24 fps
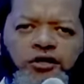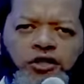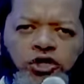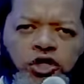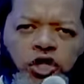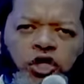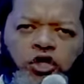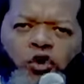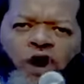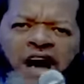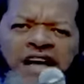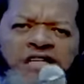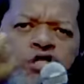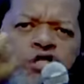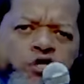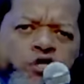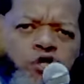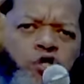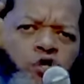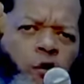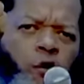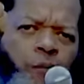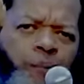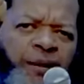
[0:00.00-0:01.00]
Tu dois
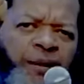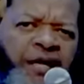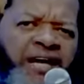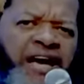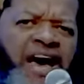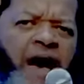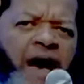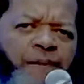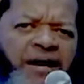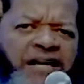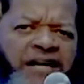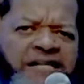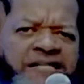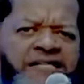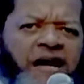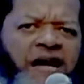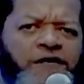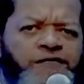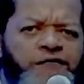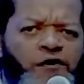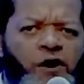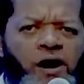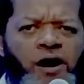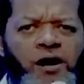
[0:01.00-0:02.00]
soupirer après sa
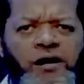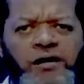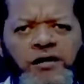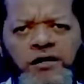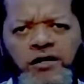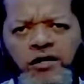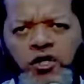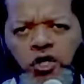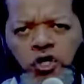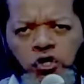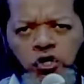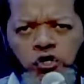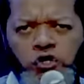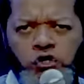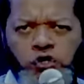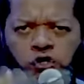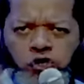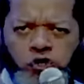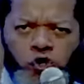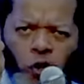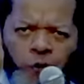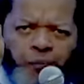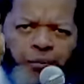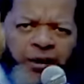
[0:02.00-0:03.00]
voix,
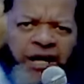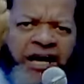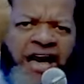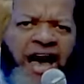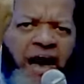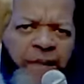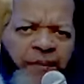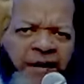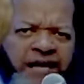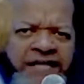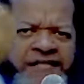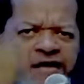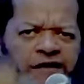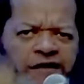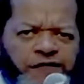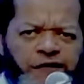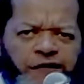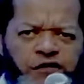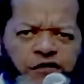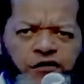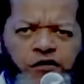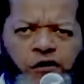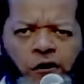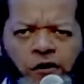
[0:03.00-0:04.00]
soupirer après ses
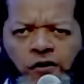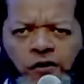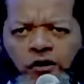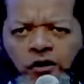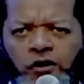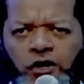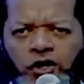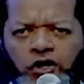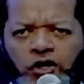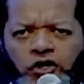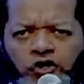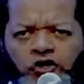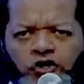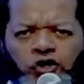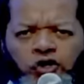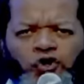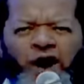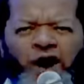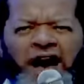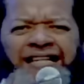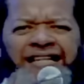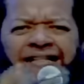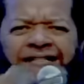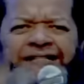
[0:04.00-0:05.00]
visions. Tu
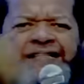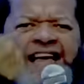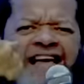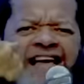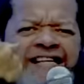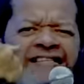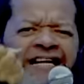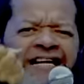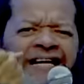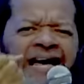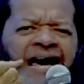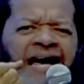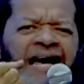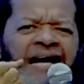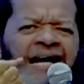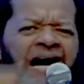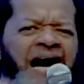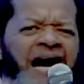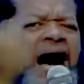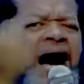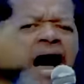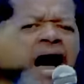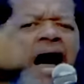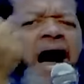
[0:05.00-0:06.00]
dois désirer
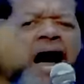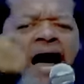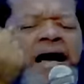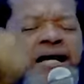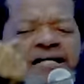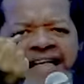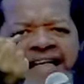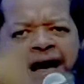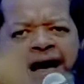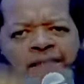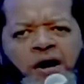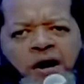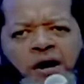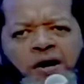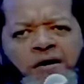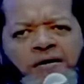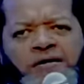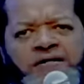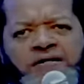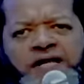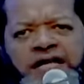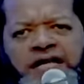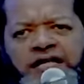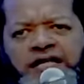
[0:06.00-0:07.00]
ardemment
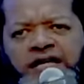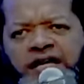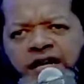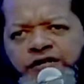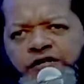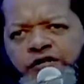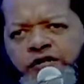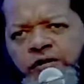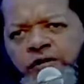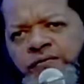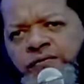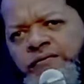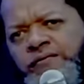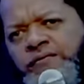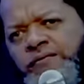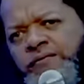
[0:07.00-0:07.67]
sa direction.